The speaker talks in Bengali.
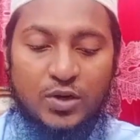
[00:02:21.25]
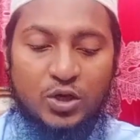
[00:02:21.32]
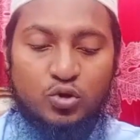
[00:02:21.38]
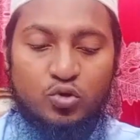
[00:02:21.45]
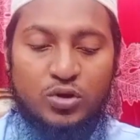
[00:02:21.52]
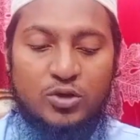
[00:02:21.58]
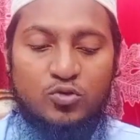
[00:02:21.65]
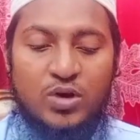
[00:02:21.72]

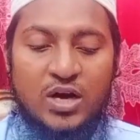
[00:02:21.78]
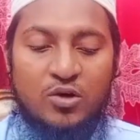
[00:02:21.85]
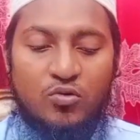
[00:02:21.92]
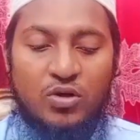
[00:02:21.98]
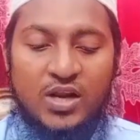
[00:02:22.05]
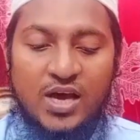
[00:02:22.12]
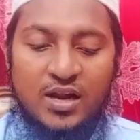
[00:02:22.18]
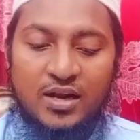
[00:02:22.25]
ভিতরে দোয়া
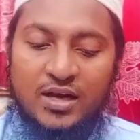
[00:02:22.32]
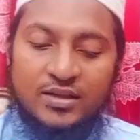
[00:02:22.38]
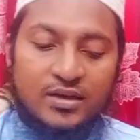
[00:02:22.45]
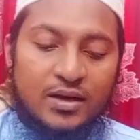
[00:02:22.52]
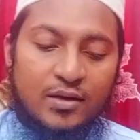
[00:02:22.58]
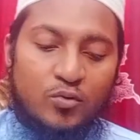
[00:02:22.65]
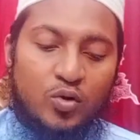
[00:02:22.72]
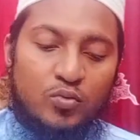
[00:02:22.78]
করলে আল্লাহ
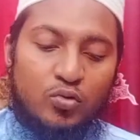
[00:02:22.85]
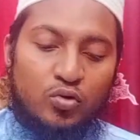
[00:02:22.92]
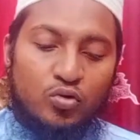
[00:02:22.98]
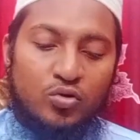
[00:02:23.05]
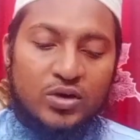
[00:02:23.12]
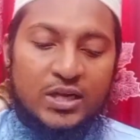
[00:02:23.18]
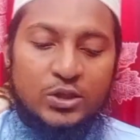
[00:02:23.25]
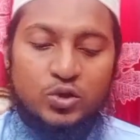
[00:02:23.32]
তালা কবুল
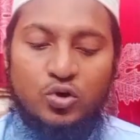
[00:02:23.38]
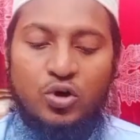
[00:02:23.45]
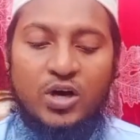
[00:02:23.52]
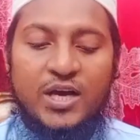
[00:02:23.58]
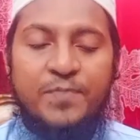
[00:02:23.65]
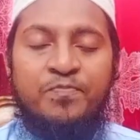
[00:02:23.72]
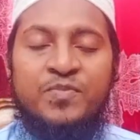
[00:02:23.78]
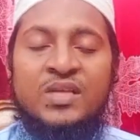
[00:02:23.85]
করেন
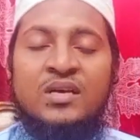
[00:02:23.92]
ছয়